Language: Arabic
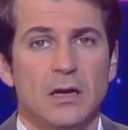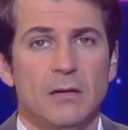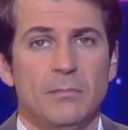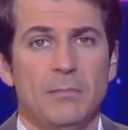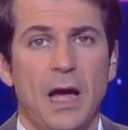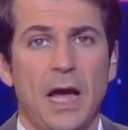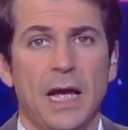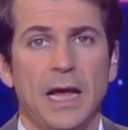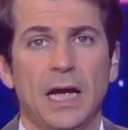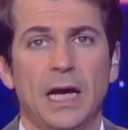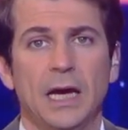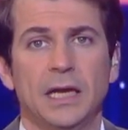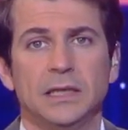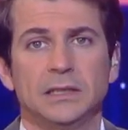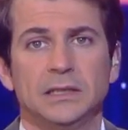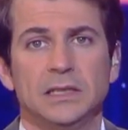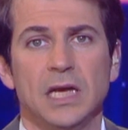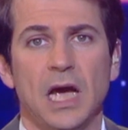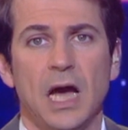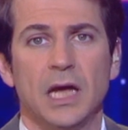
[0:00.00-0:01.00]
مع
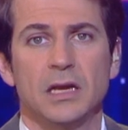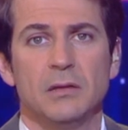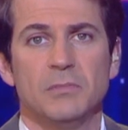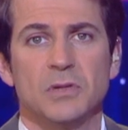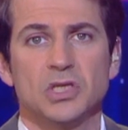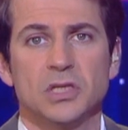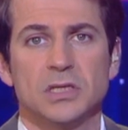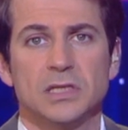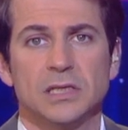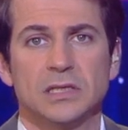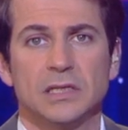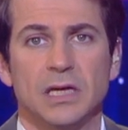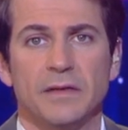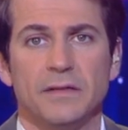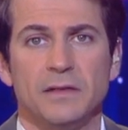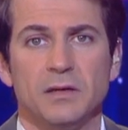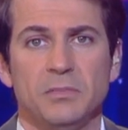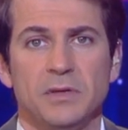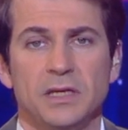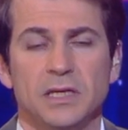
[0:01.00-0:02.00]
إحالته على المجلس
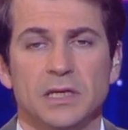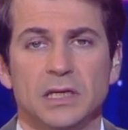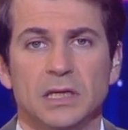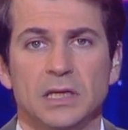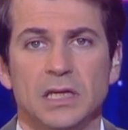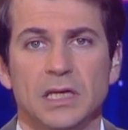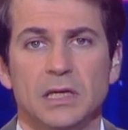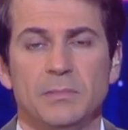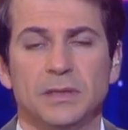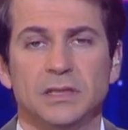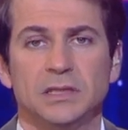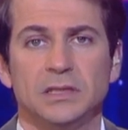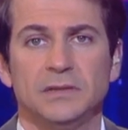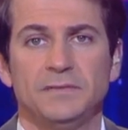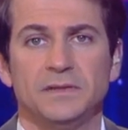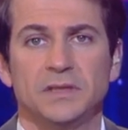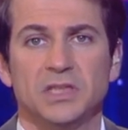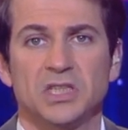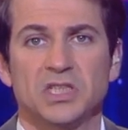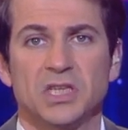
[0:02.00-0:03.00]
التأذيبي للبت
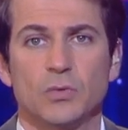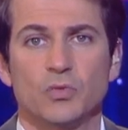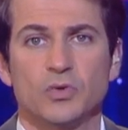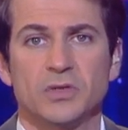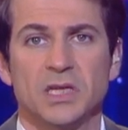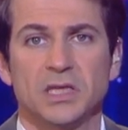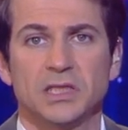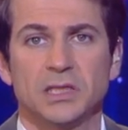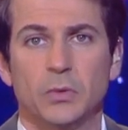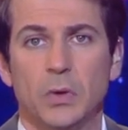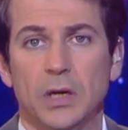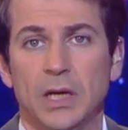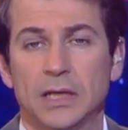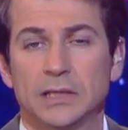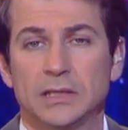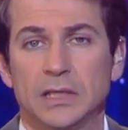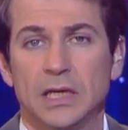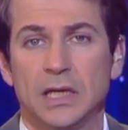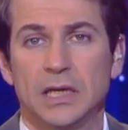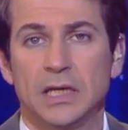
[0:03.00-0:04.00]
في التجاوزات
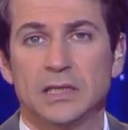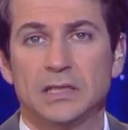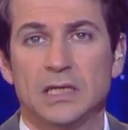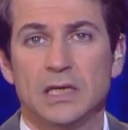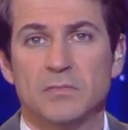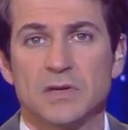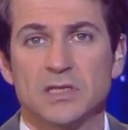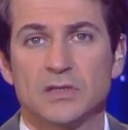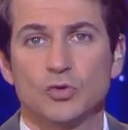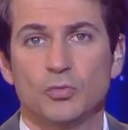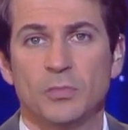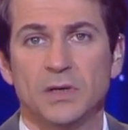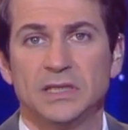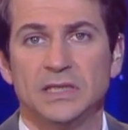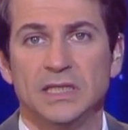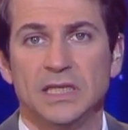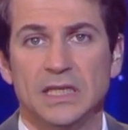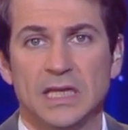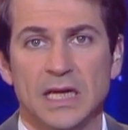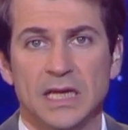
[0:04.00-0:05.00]
والاختلالات المنسوبة
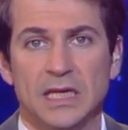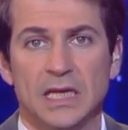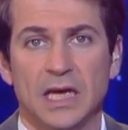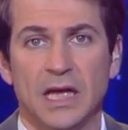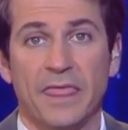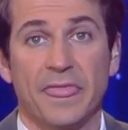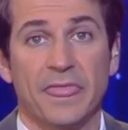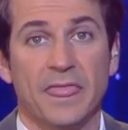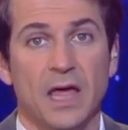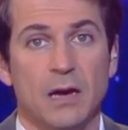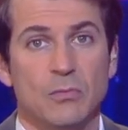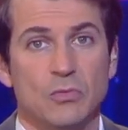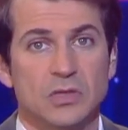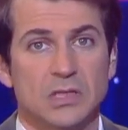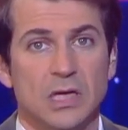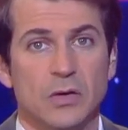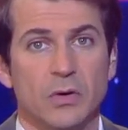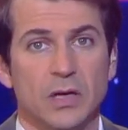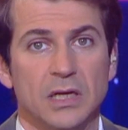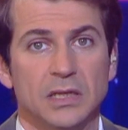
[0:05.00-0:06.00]
إليه أثناء
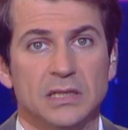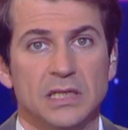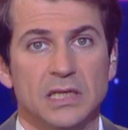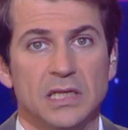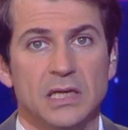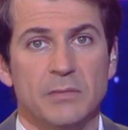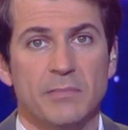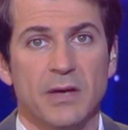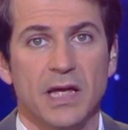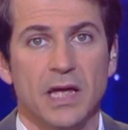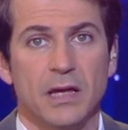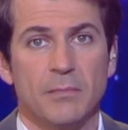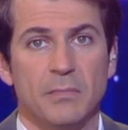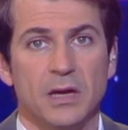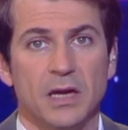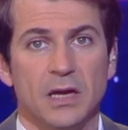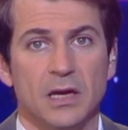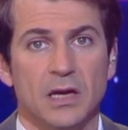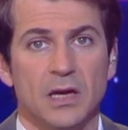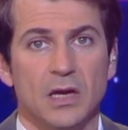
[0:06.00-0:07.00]
مزاولته
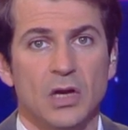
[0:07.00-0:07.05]
لمهامه